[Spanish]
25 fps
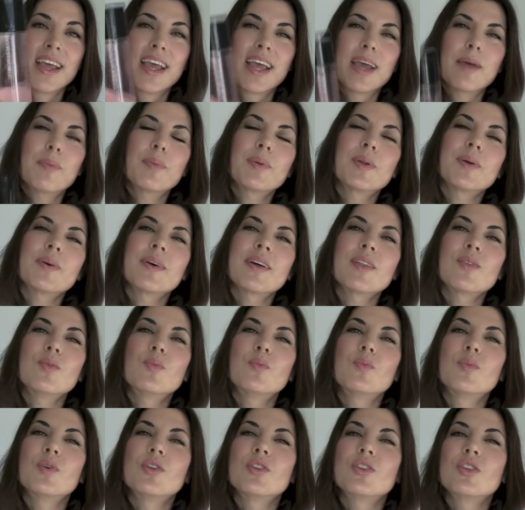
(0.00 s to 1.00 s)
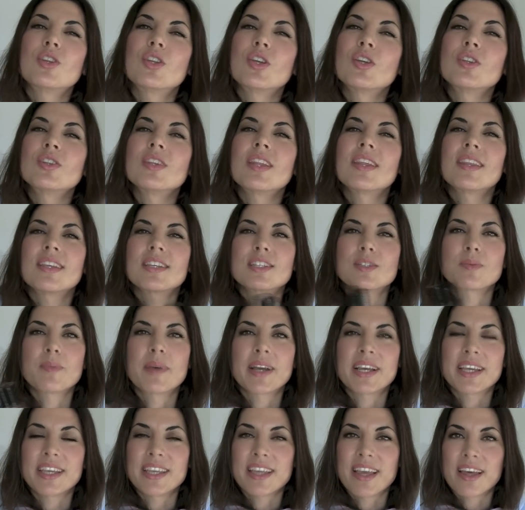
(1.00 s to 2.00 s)
He probado un montón de
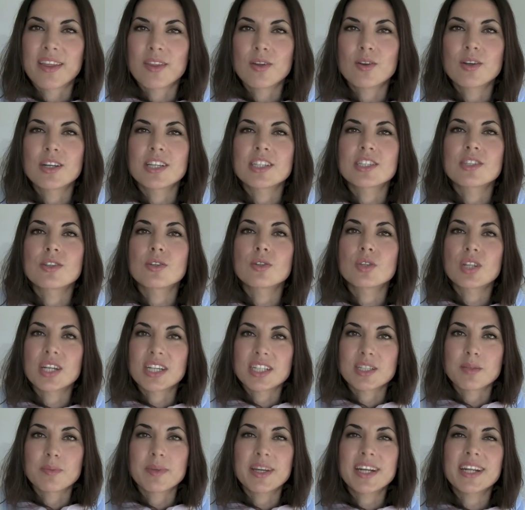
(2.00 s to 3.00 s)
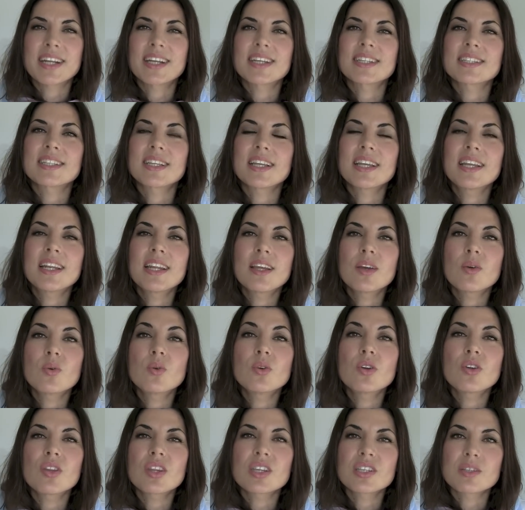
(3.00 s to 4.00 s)
desmaquilladores de otras marcas y
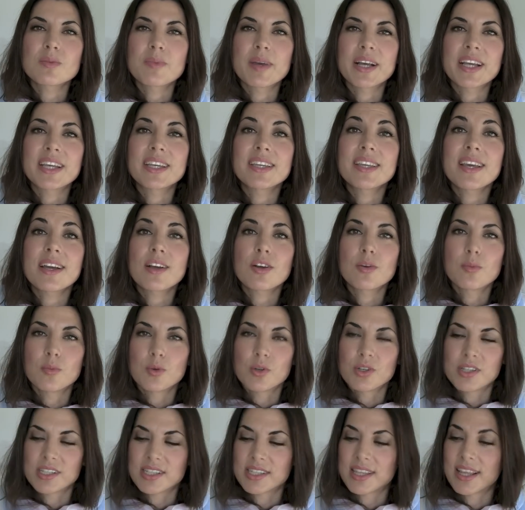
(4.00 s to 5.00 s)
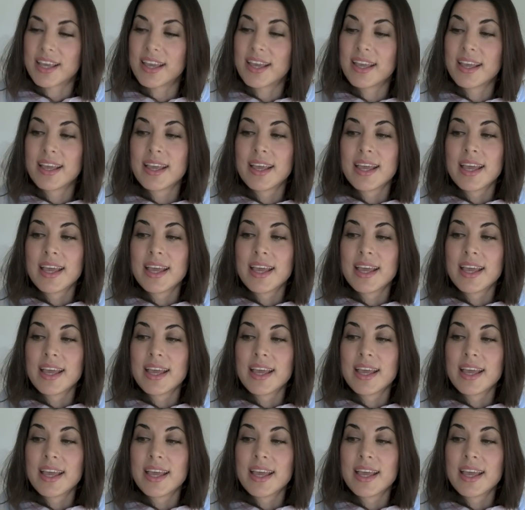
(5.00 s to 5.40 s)
ninguno desmaquilla como este.